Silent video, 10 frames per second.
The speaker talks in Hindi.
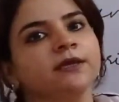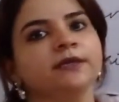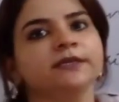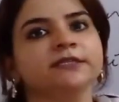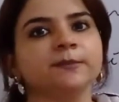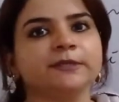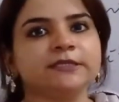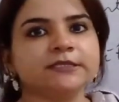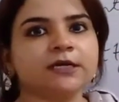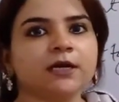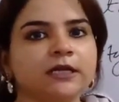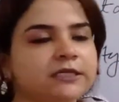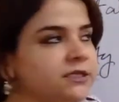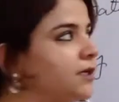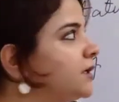किसी भी चीज़ का
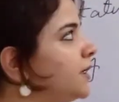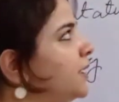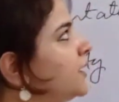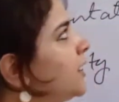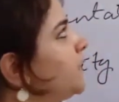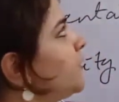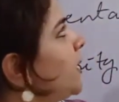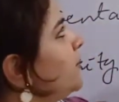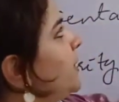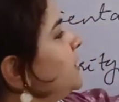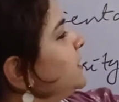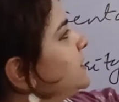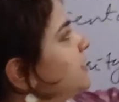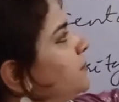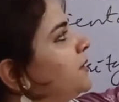कल्चर कहीं का एनवायरनमेंट
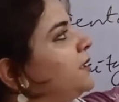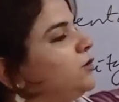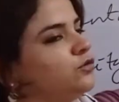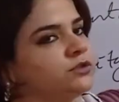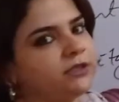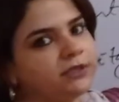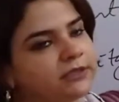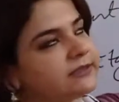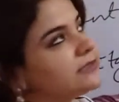जैसे हमने ये दो सर्कल से